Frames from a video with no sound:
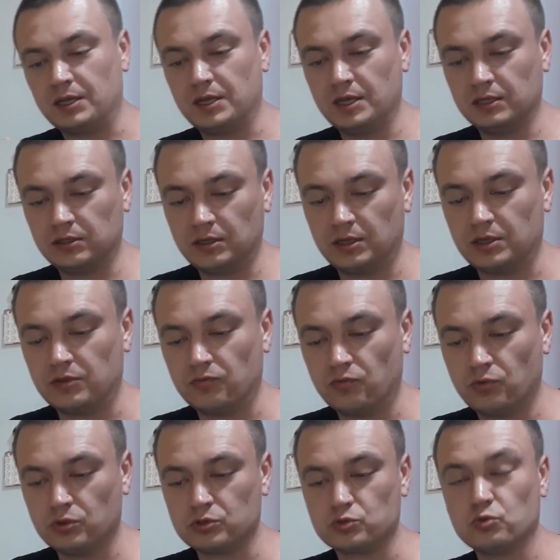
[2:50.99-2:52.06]
это
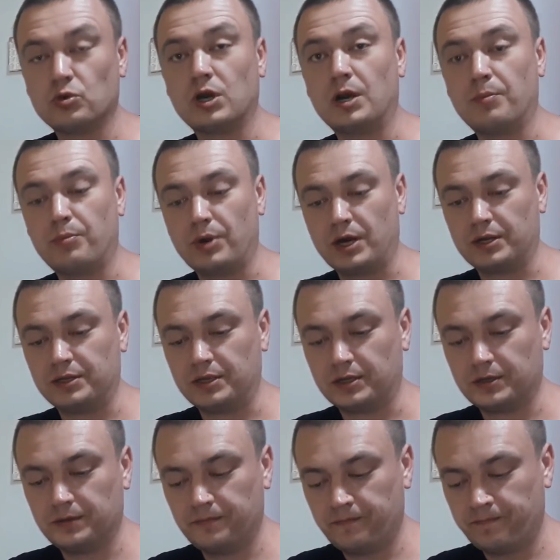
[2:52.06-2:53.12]
его
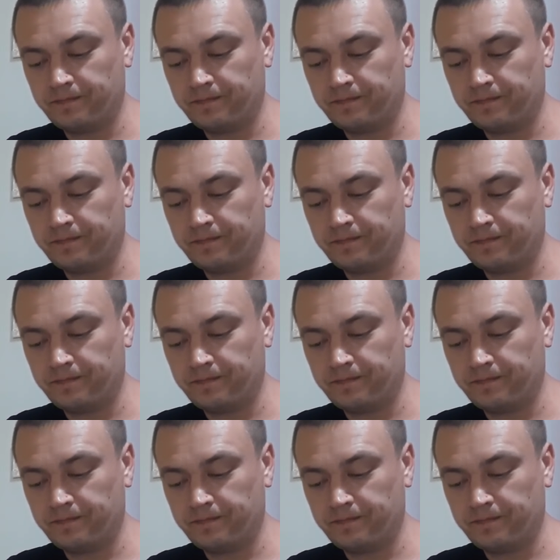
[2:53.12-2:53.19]
сухопарник.